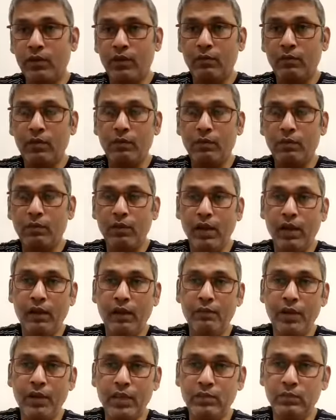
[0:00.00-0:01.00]
नमीबिया
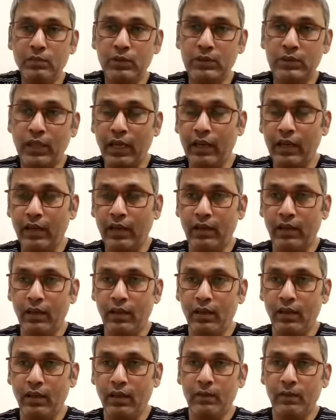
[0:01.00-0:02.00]
का मैच भी जाया
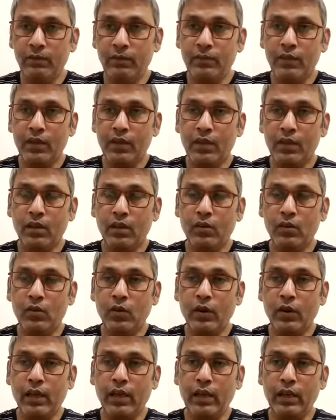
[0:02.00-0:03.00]
किया इनको
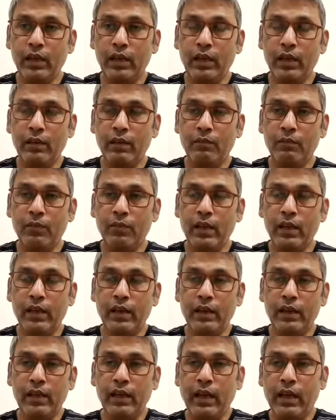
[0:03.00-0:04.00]
एक ना एक
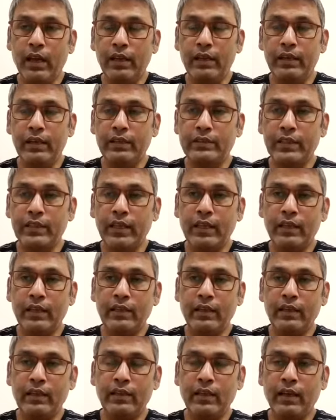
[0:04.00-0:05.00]
प्लेयर खिला लेना चाहिए
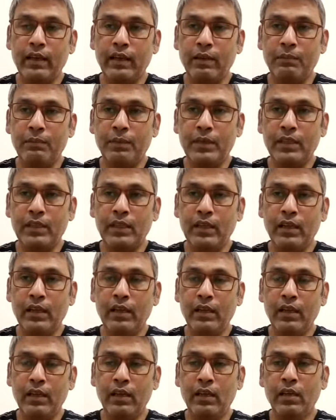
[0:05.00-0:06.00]
था ताकि पता
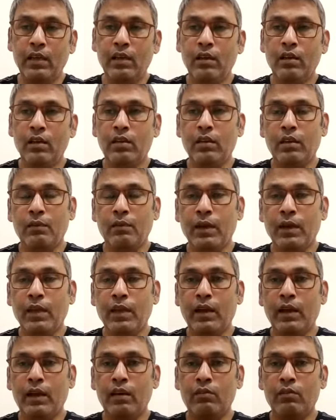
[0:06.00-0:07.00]
रहे कि भाई
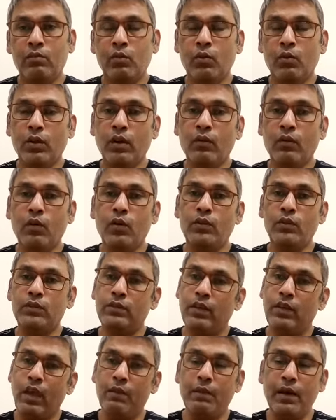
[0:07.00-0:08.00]
अगर क्योंकि वो
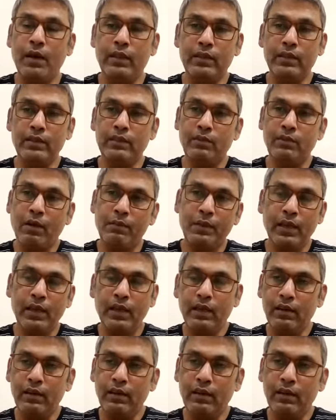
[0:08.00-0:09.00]
यही बात है जब आप
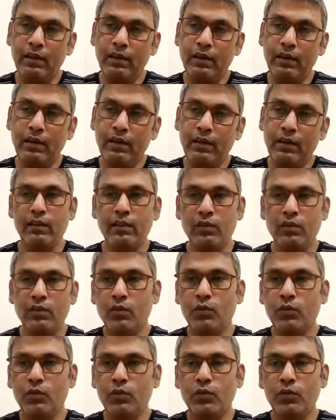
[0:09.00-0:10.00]
एक ही टीम खिलाते
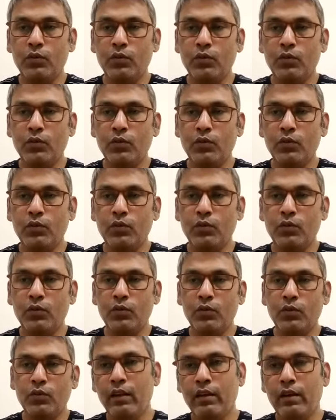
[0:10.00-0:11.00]
रहते हैं तो दूसरी टीम जो है
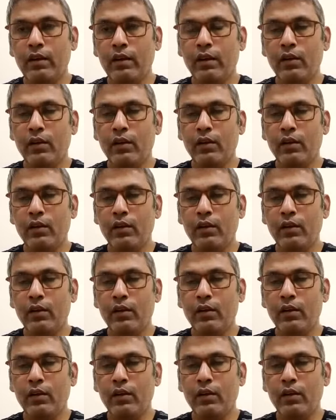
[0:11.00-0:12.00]
उसके लिए रेडी हो
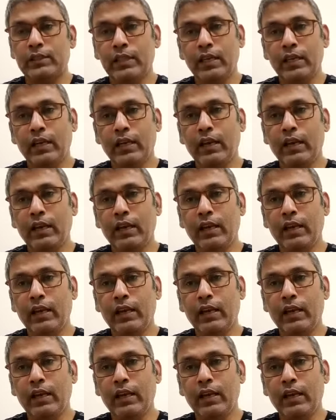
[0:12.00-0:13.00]
और हसन
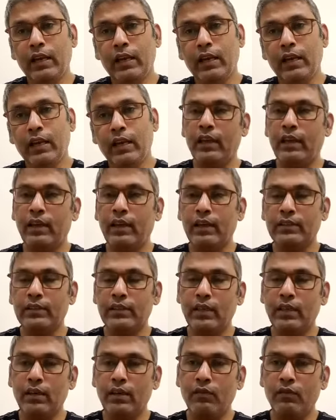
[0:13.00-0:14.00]
अली ही मुझे लगता है
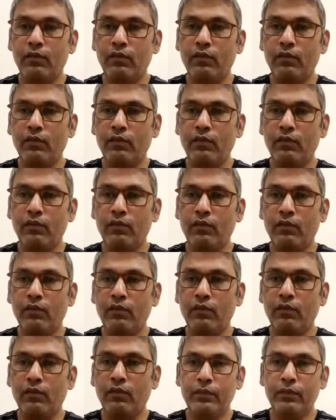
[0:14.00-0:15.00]
एक ऐसा
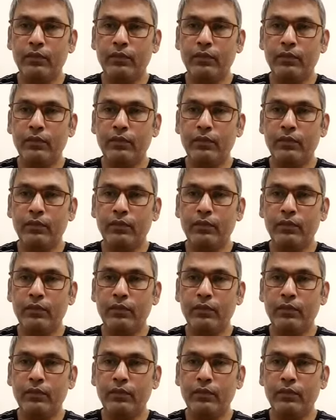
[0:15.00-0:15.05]
लिंक है